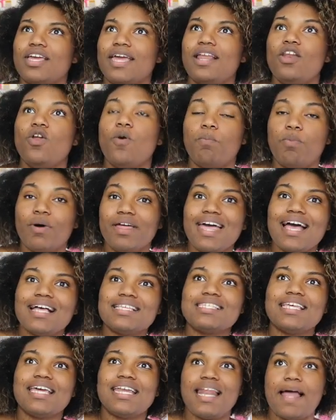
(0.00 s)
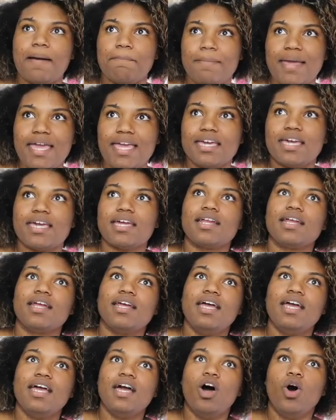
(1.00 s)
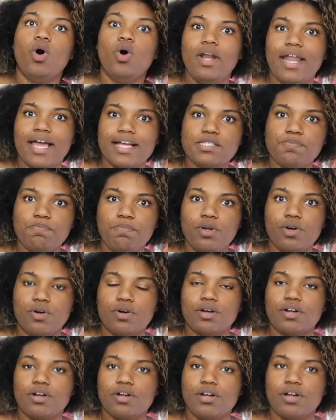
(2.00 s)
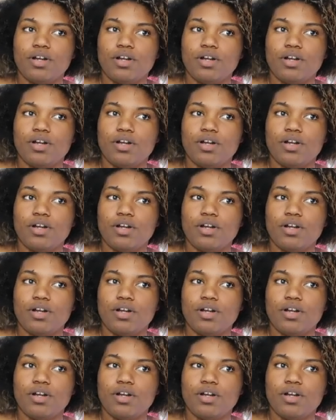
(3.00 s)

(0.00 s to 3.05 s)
que lo puede hacer la Maker o la Explore,